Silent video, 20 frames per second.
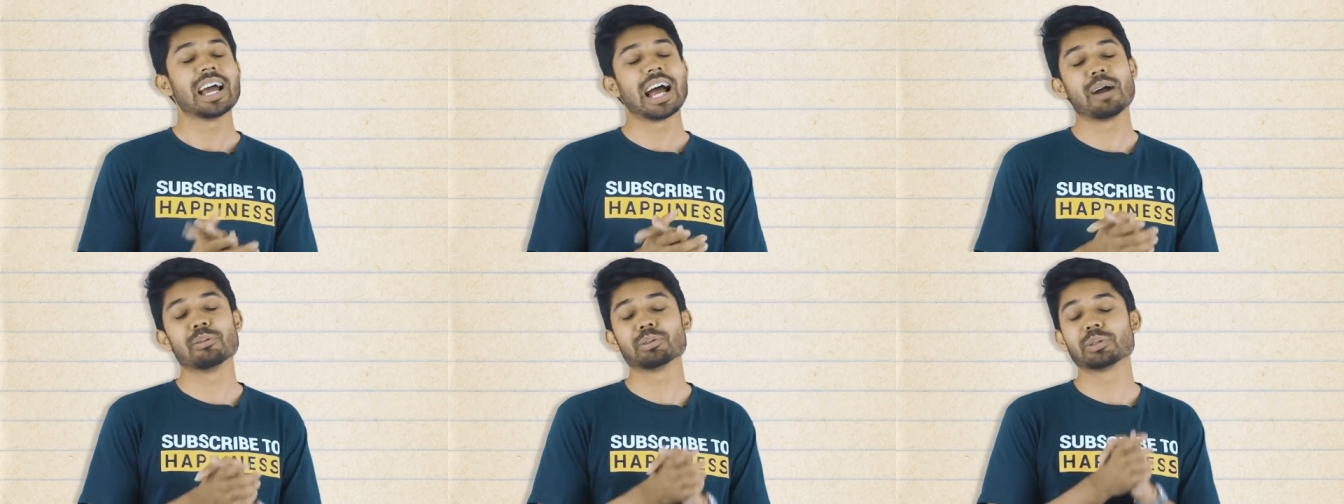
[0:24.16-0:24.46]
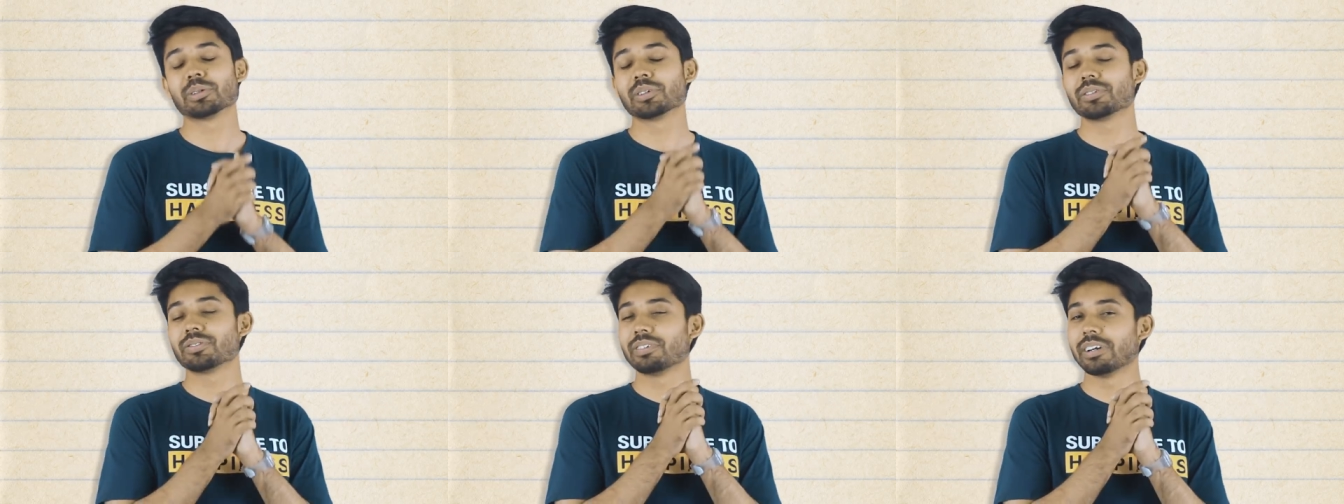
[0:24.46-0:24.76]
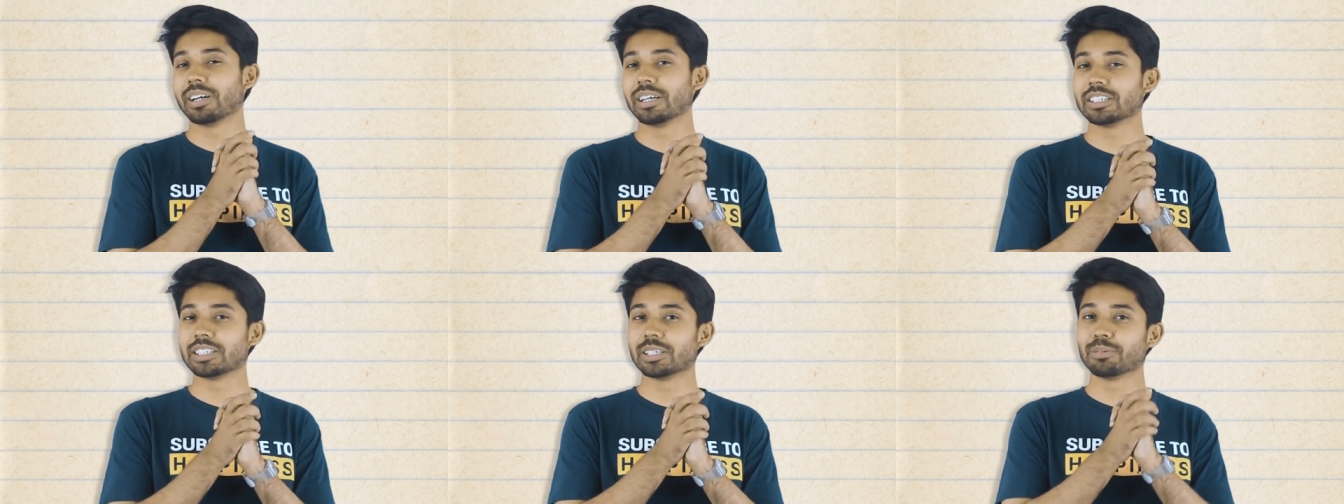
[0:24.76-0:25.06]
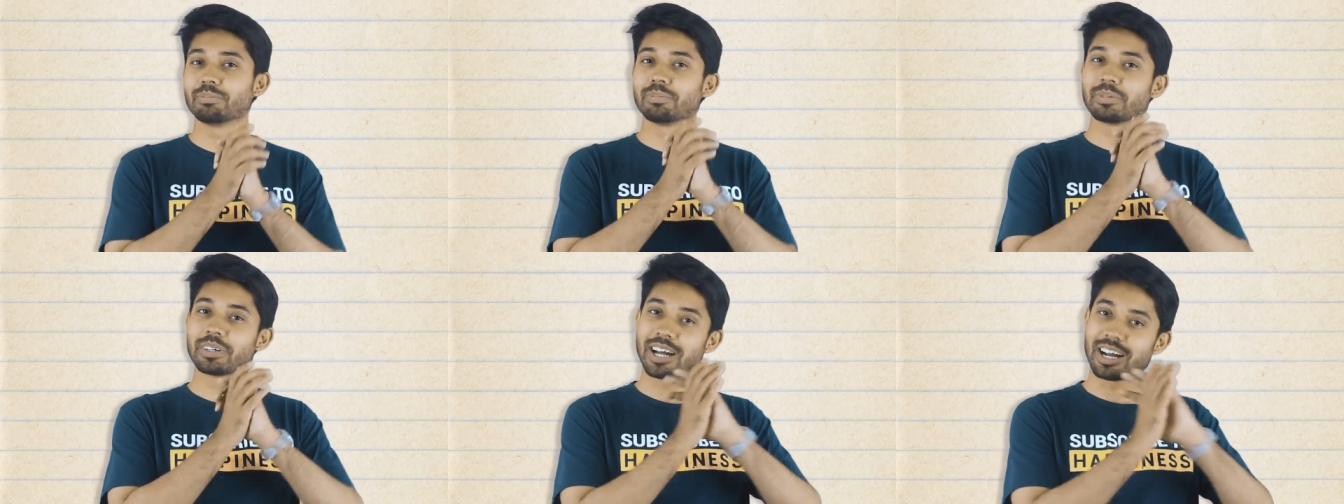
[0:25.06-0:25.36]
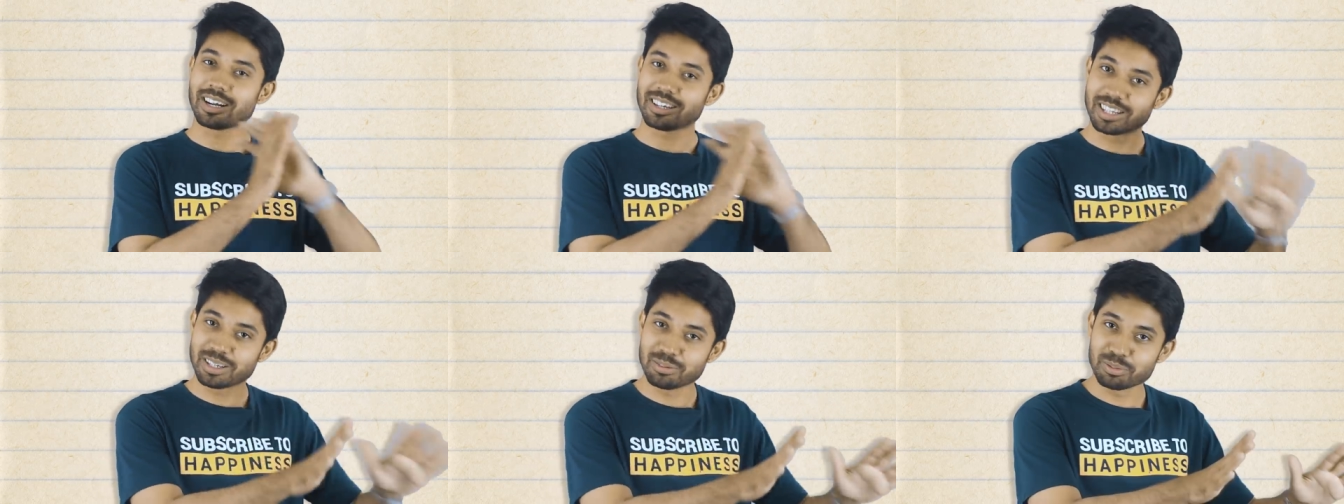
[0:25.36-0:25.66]
আমি তোমার ফ্রেন্ডশিপ
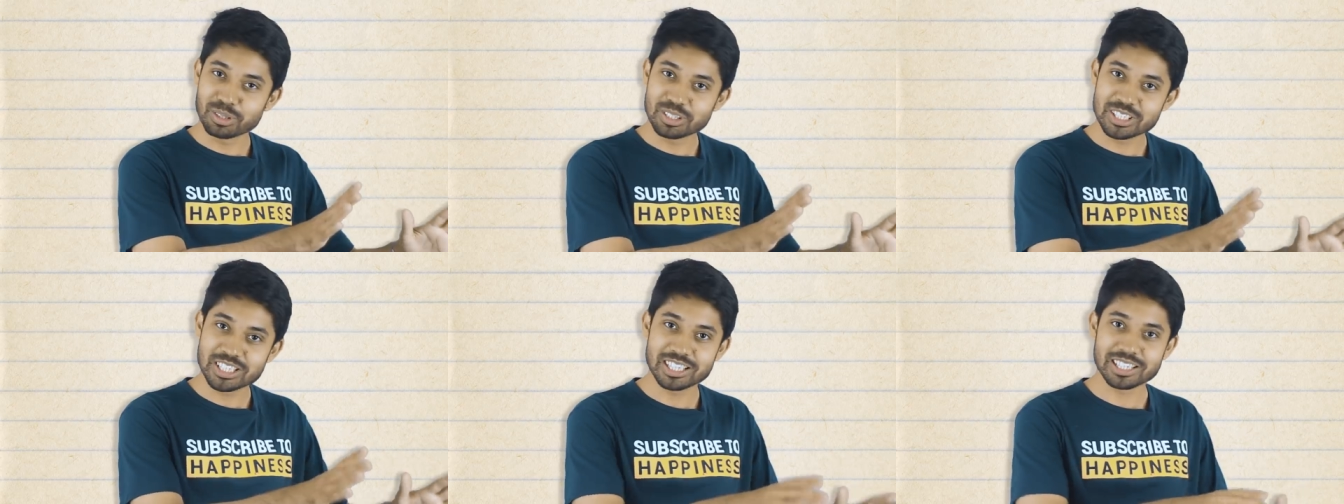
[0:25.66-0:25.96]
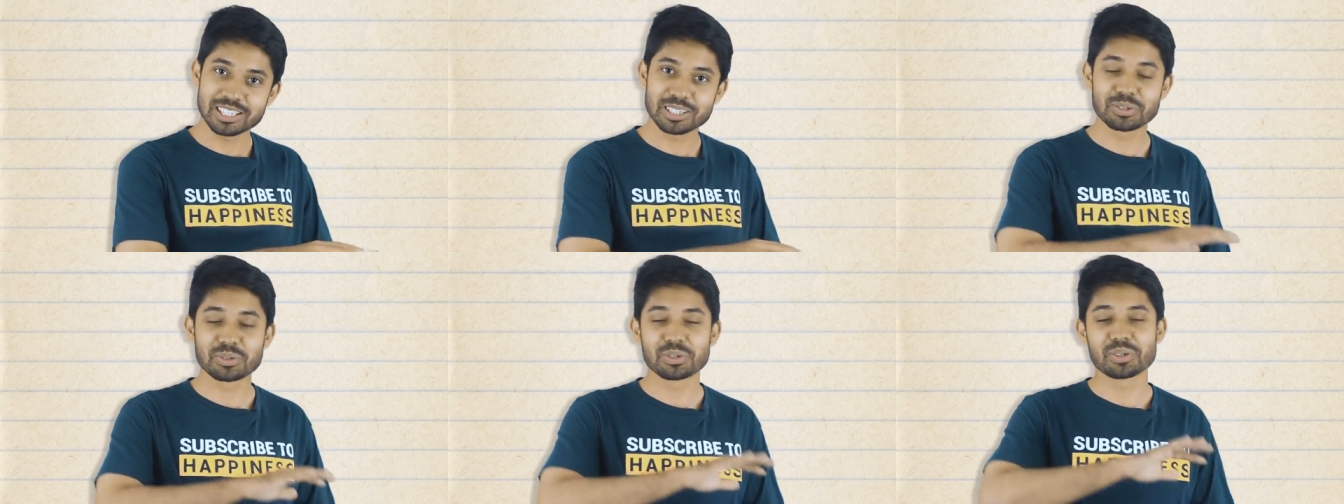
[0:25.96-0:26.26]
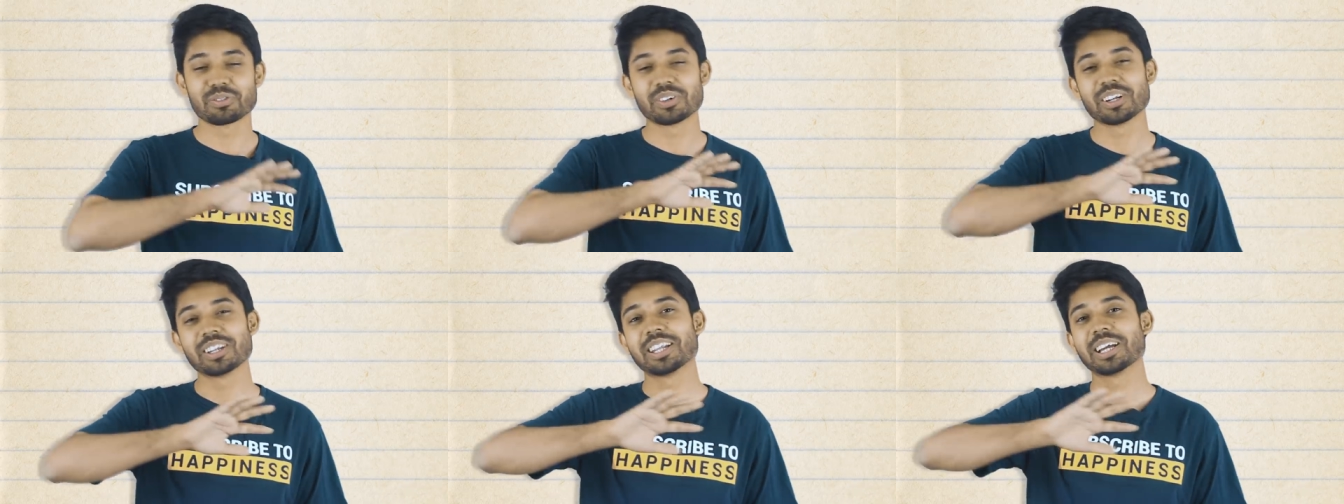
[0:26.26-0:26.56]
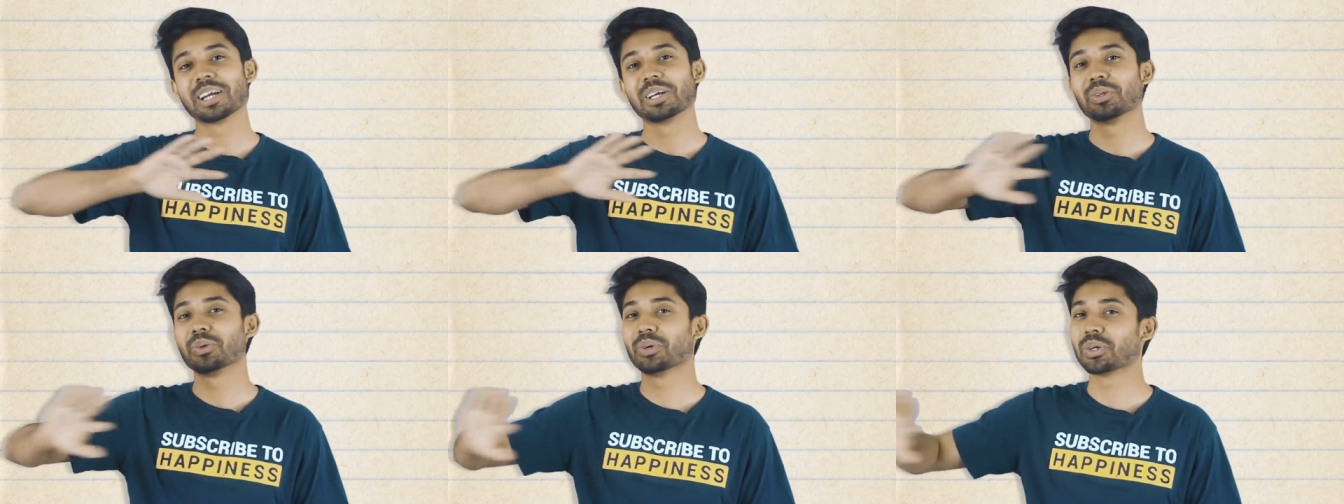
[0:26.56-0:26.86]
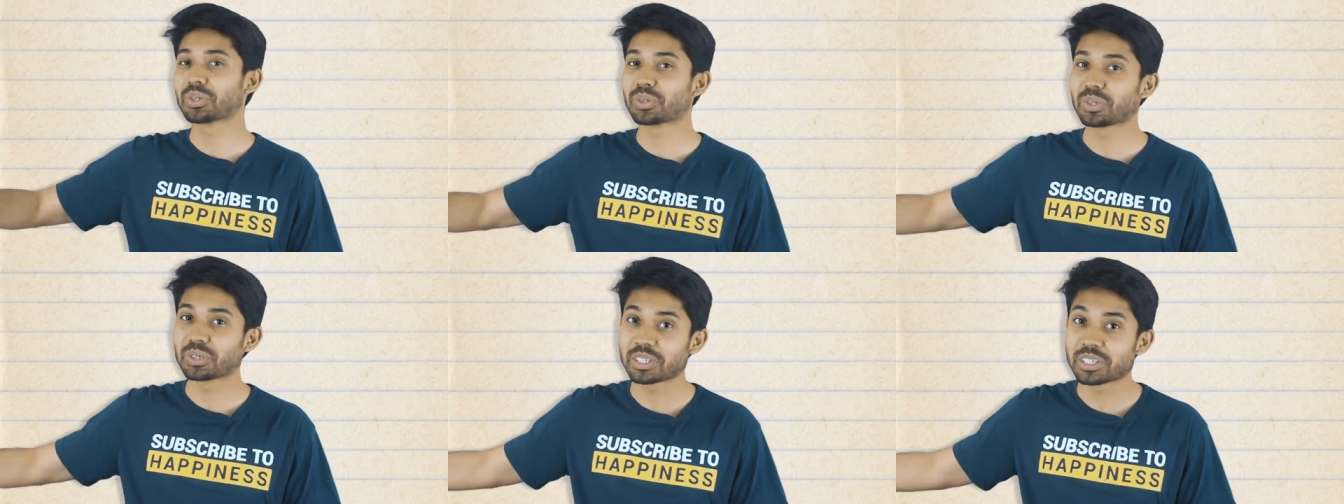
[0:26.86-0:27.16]
কাটতে বলছি না কোনো ফ্রেন্ড থেকে
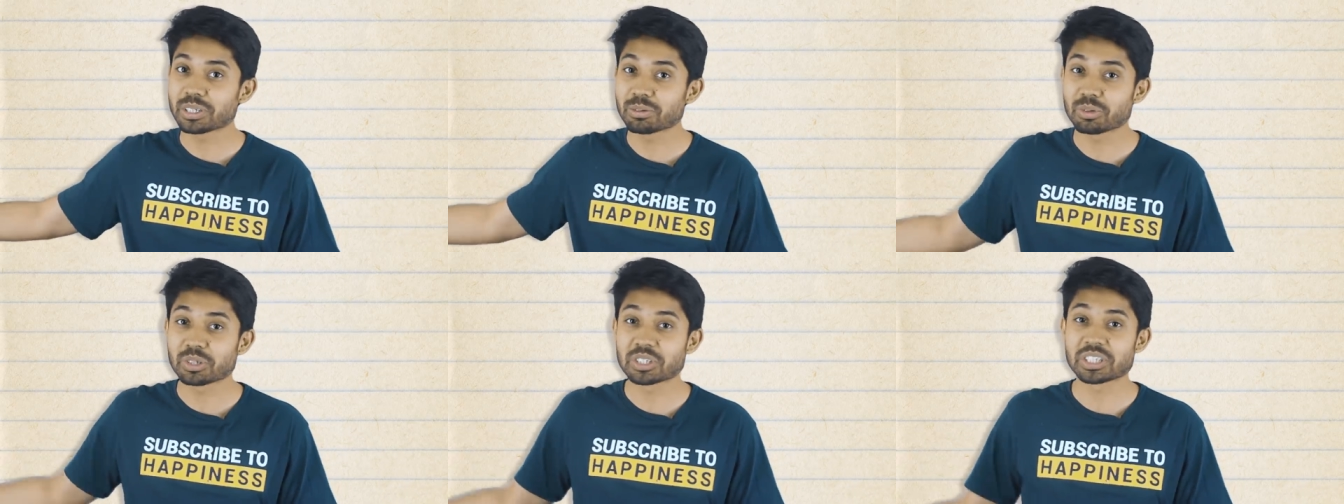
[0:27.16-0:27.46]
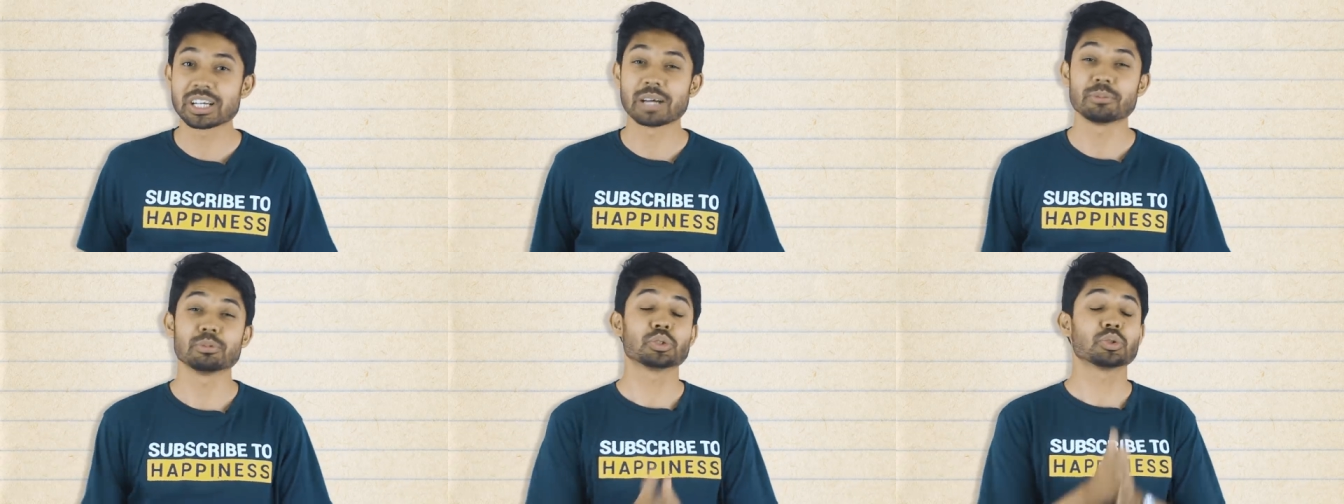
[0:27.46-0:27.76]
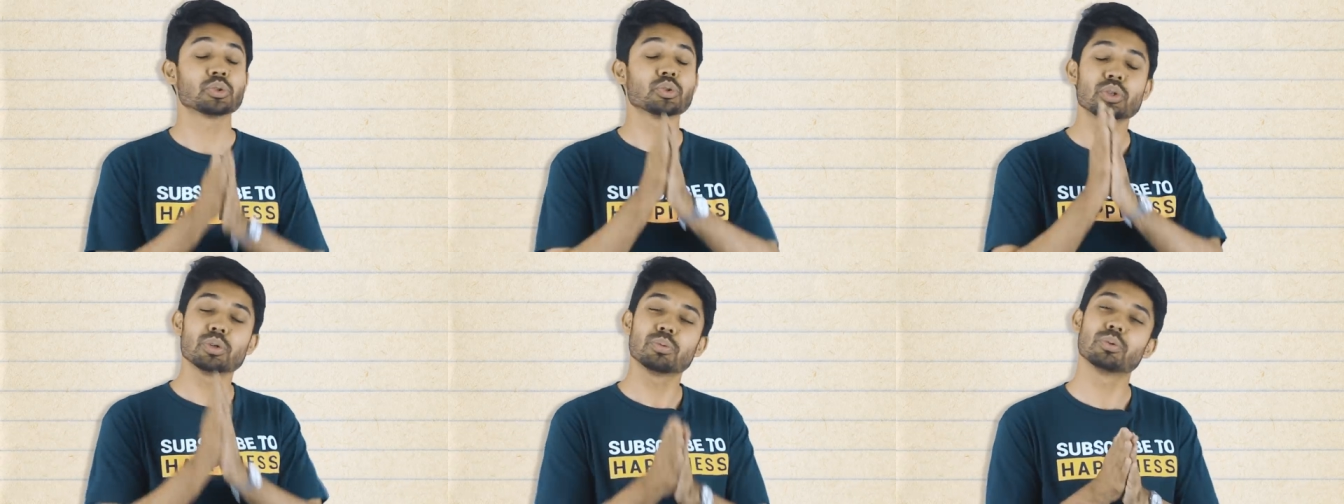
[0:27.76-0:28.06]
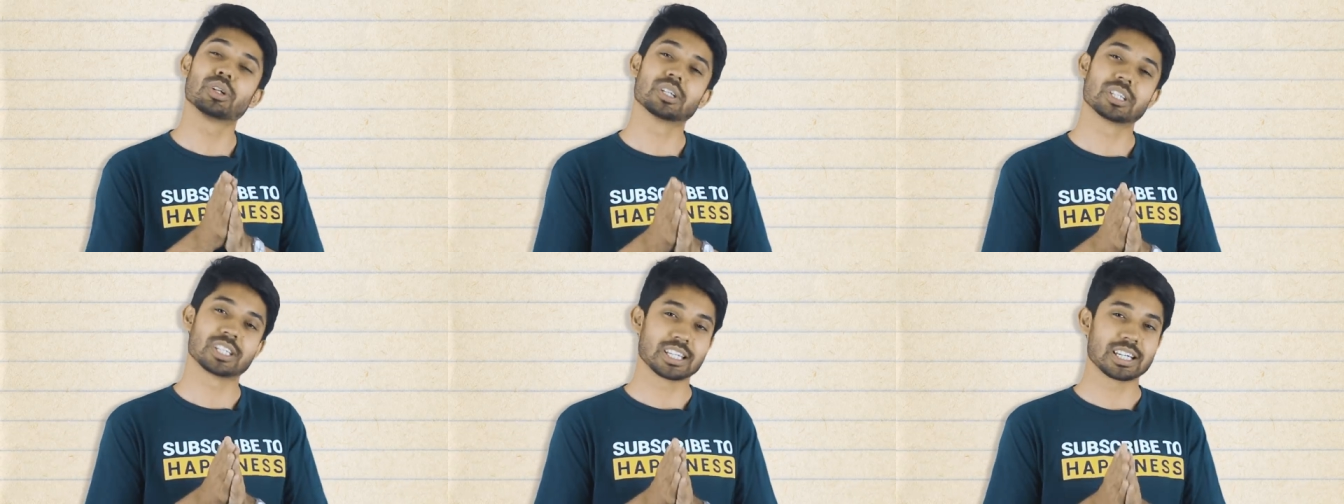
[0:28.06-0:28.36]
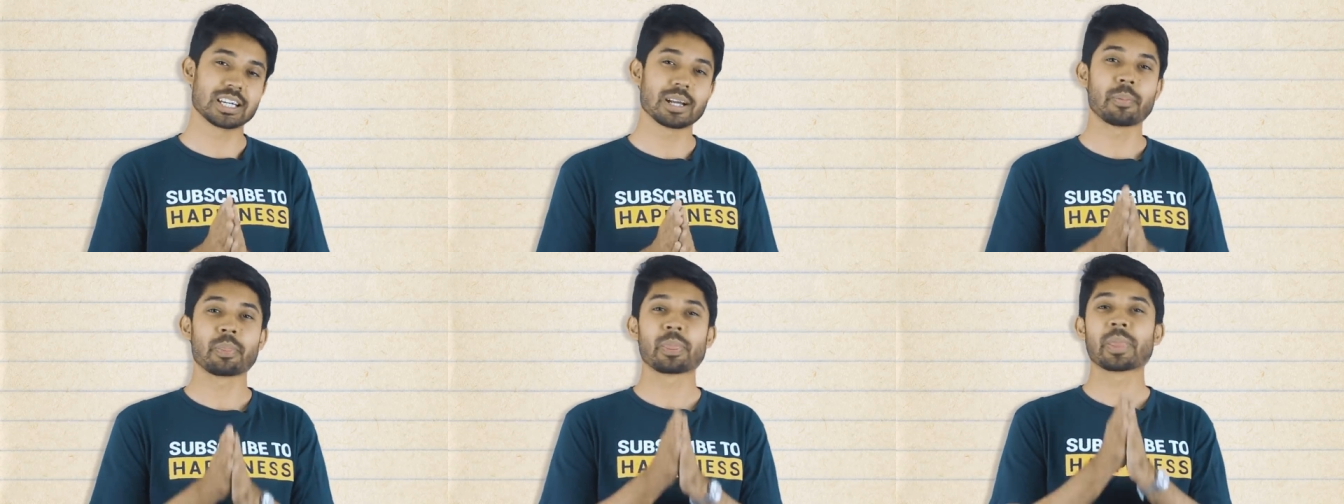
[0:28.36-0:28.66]
দূরে সরে যেতে বলছি না আমি শুধু বলছি